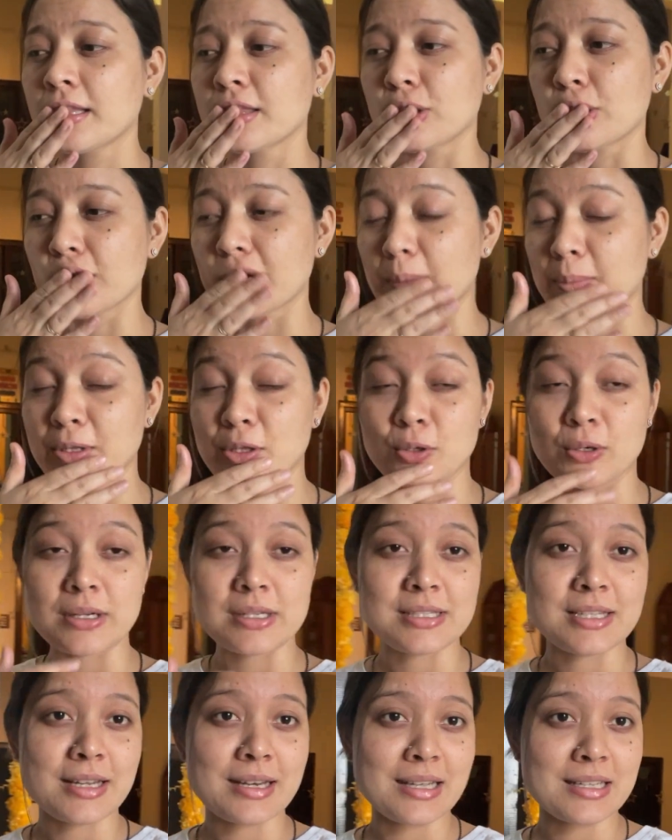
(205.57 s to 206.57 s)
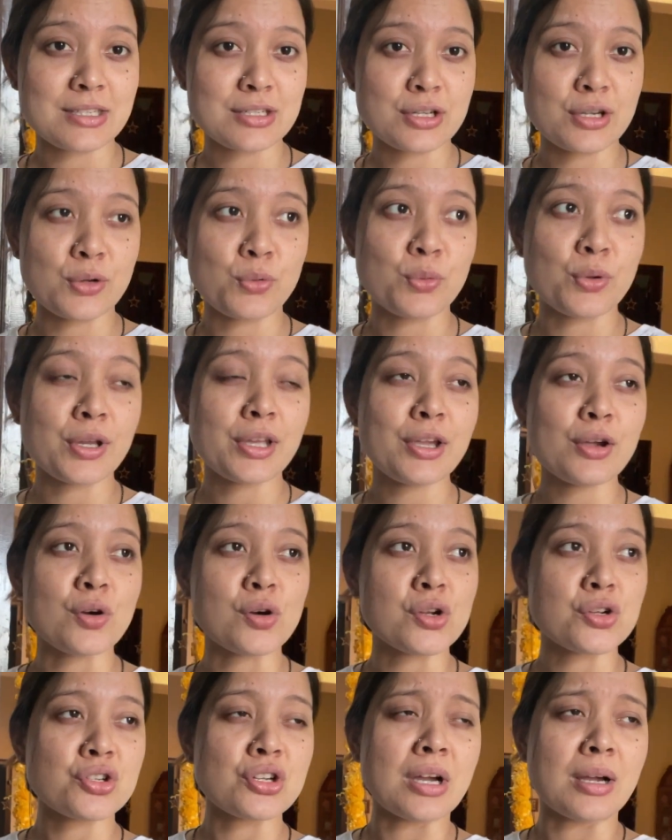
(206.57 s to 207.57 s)
तो अभी थोड़ा सा रेस्ट करूँगी
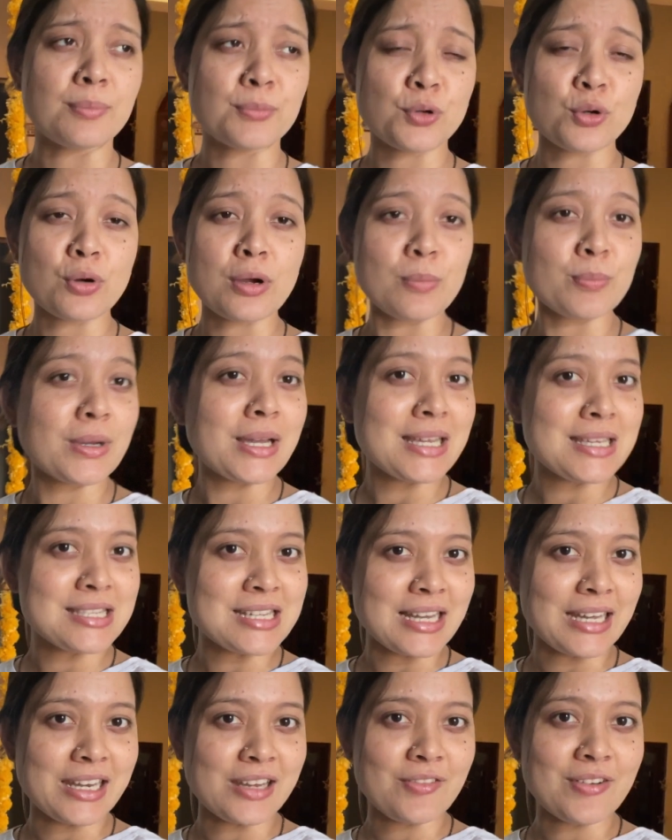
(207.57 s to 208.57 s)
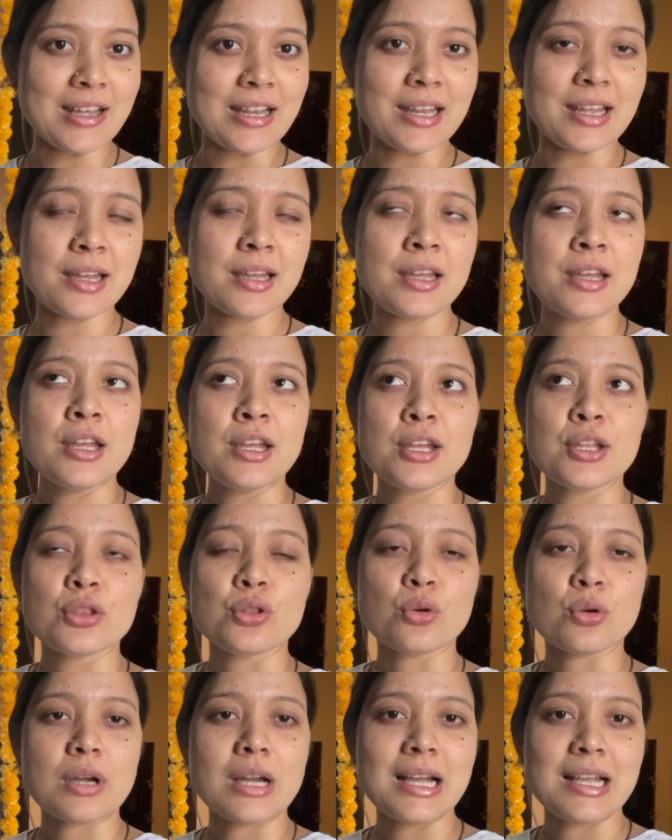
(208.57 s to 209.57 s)
और शाम को हम कहीं जाने वाले
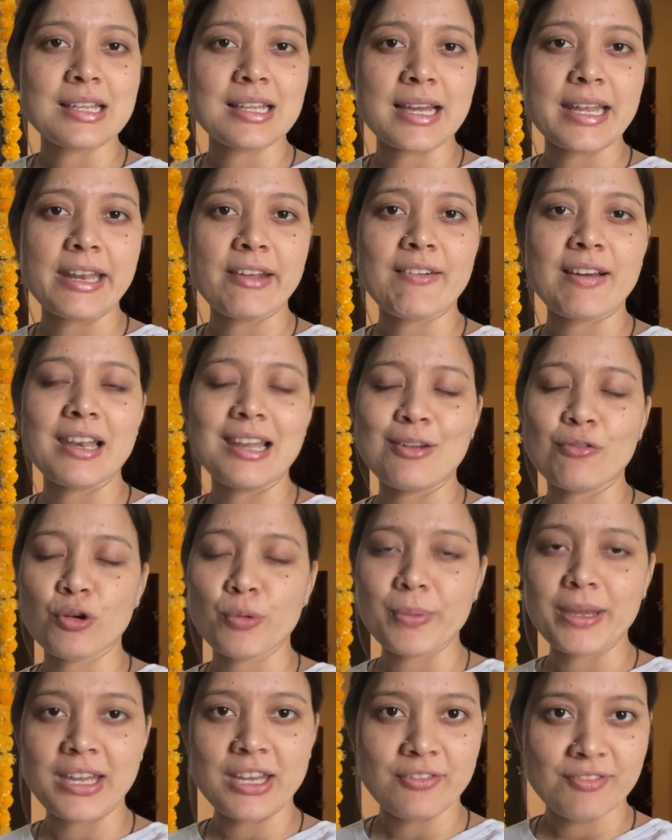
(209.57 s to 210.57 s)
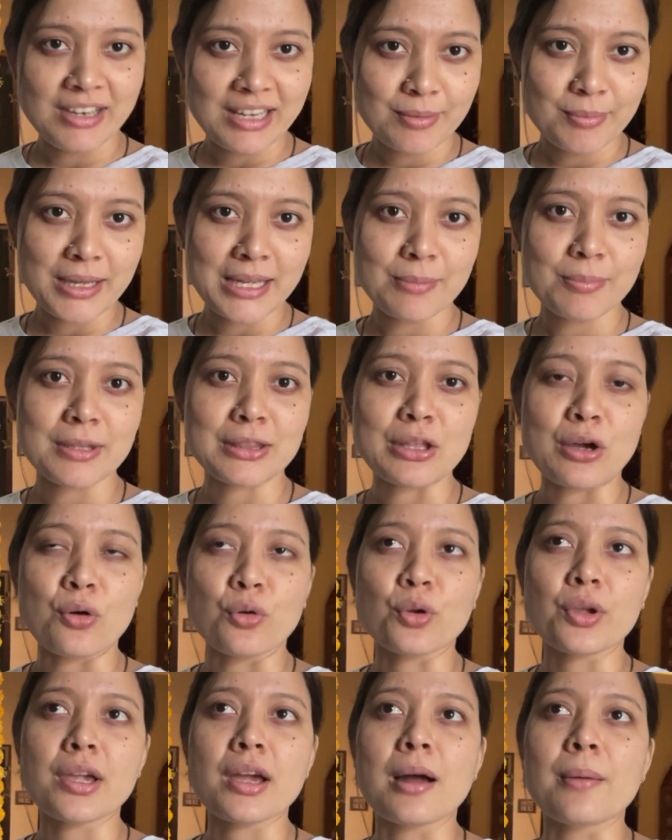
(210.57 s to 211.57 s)
हैं तो कहाँ जाने वाले हैं वो मैं इवनिंग में ही
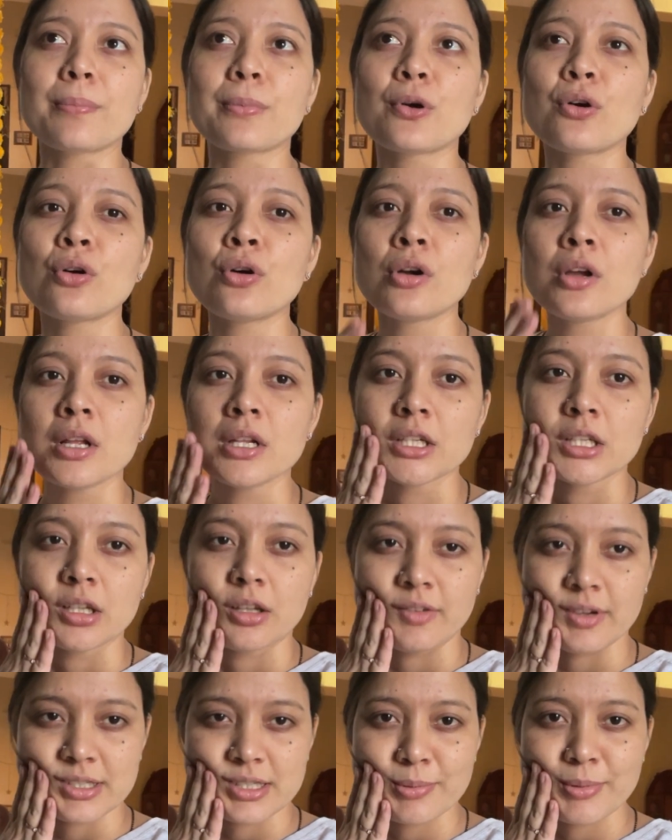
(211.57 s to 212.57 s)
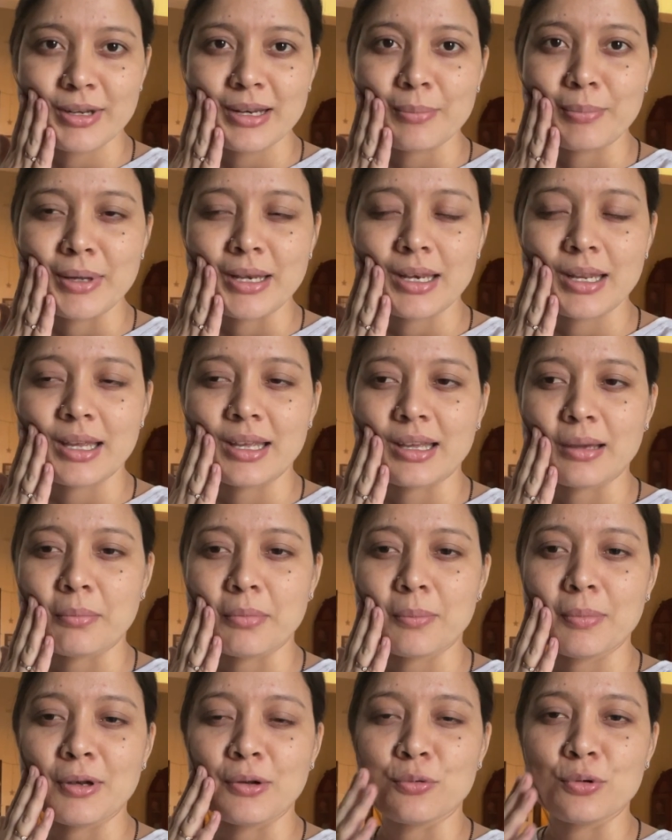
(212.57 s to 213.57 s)
बताऊँगी आपको वैसे मेरा मन नहीं है
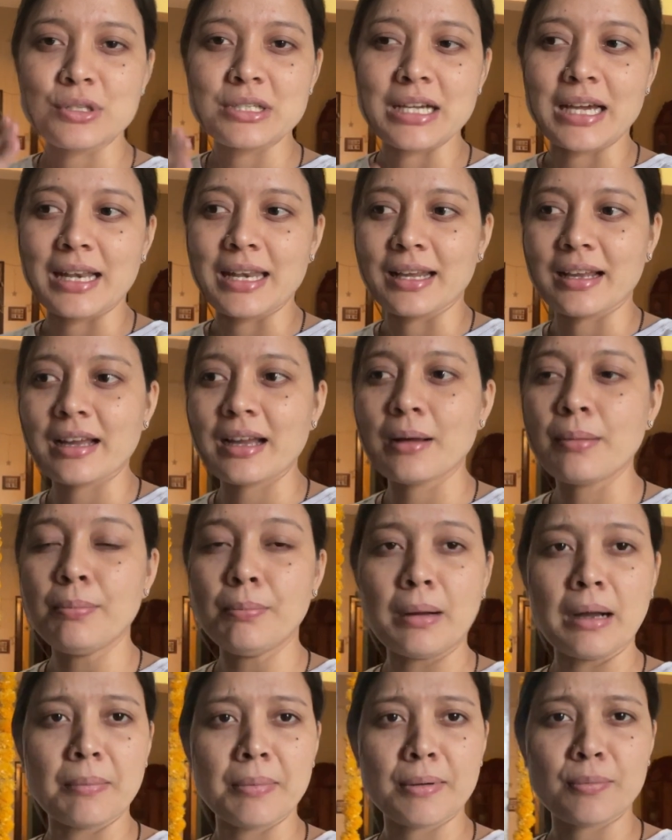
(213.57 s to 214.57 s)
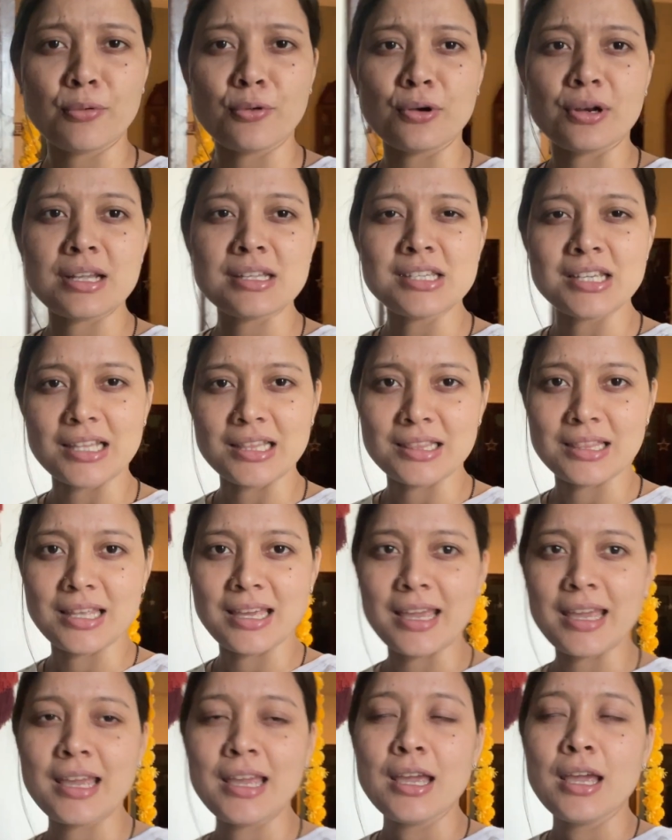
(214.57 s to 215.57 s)
अभी बिल्कुल जाने का पापा बोल रहे
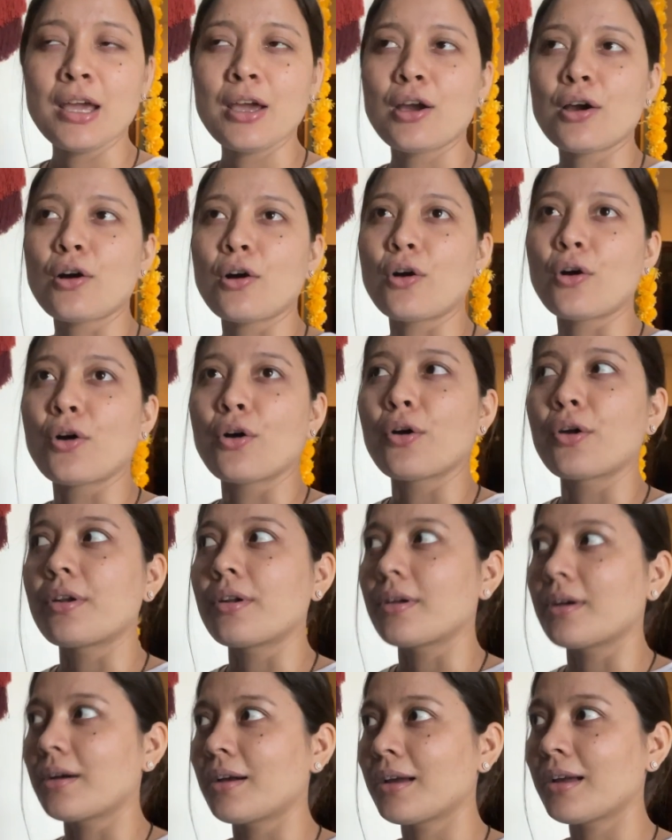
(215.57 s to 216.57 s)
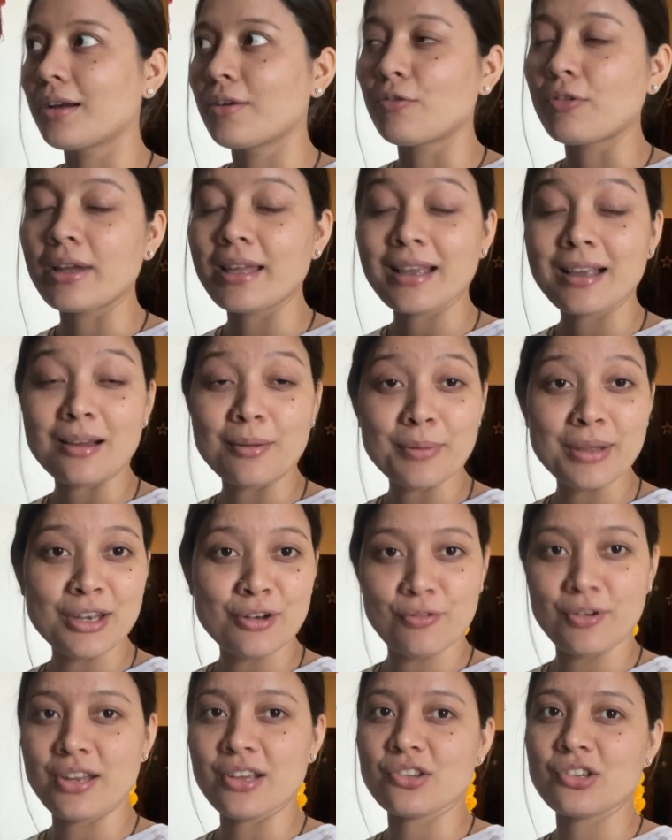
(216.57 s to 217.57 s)
चलते हैं और एक हमें
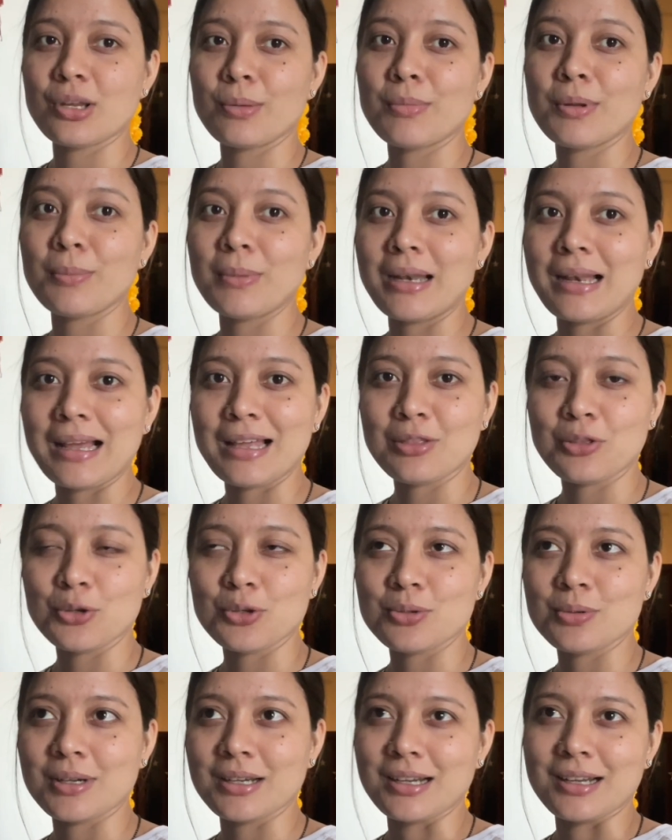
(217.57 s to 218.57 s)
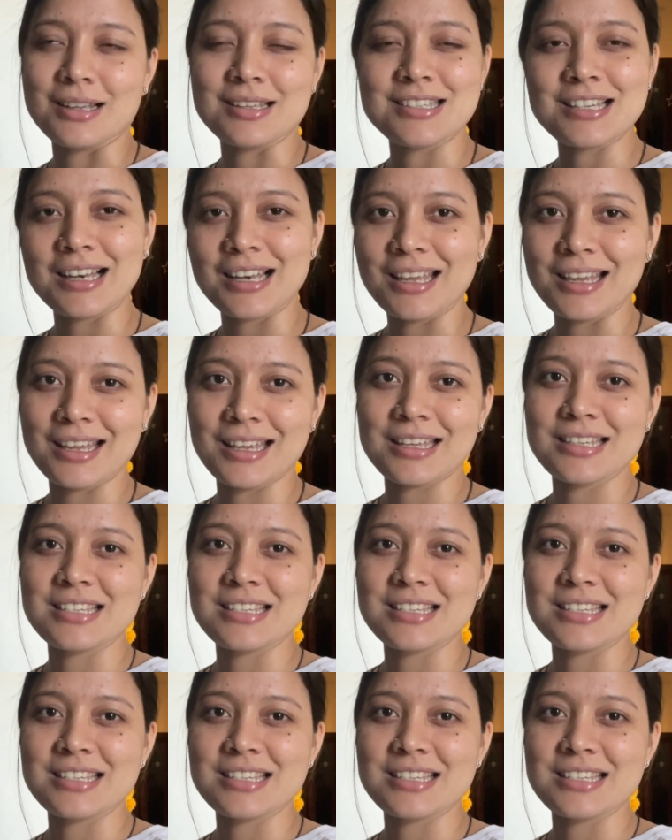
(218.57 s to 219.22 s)
इनविटेशन भी मिला है तो चलेंगे